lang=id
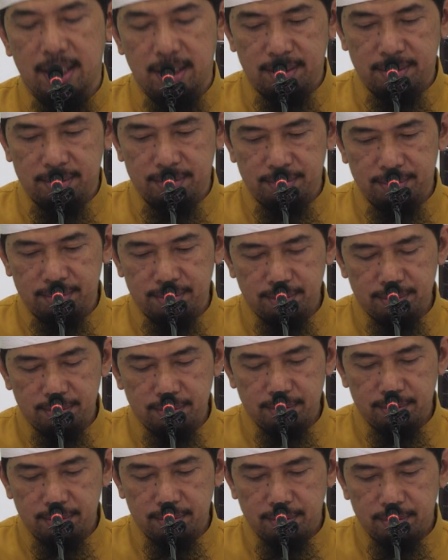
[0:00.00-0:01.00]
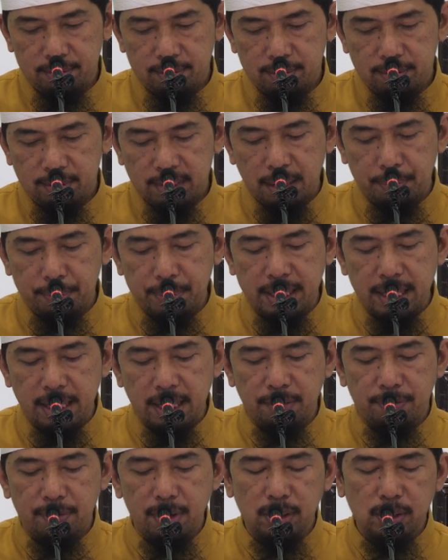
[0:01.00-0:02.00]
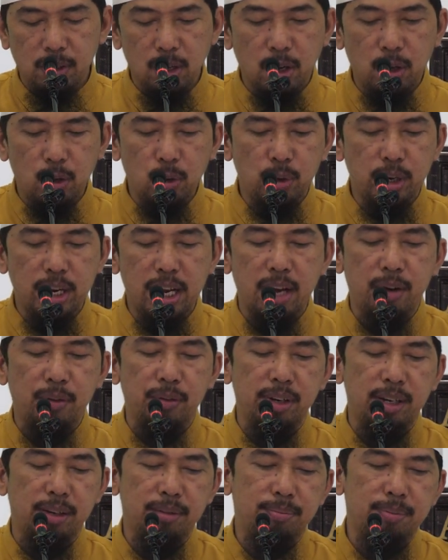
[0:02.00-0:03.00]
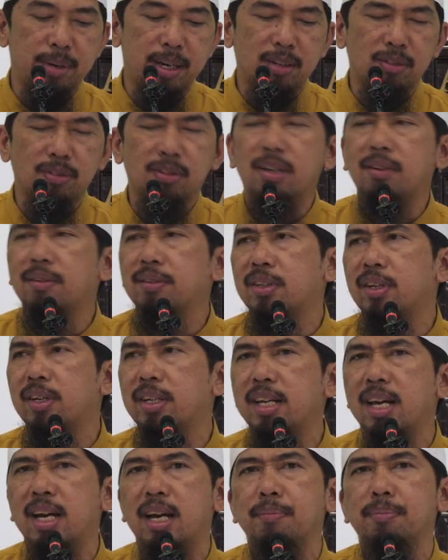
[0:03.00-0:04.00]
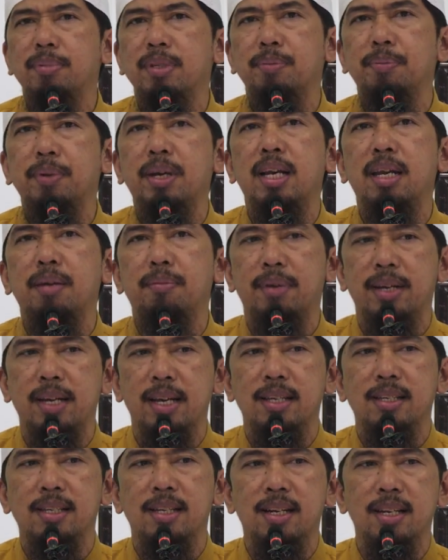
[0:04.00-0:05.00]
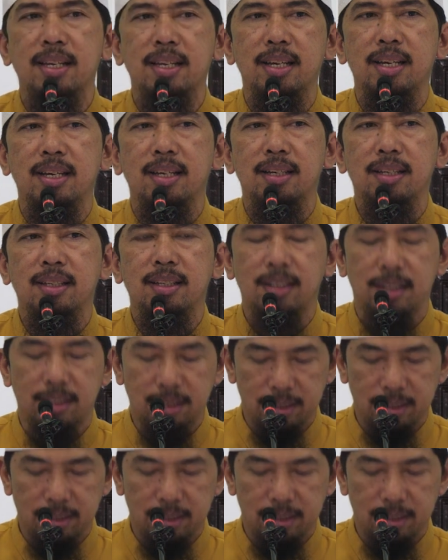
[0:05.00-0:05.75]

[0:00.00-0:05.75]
Iya. Tapi karena faktor duniawi. Faktor-faktor dianggap sepele pada asalnya.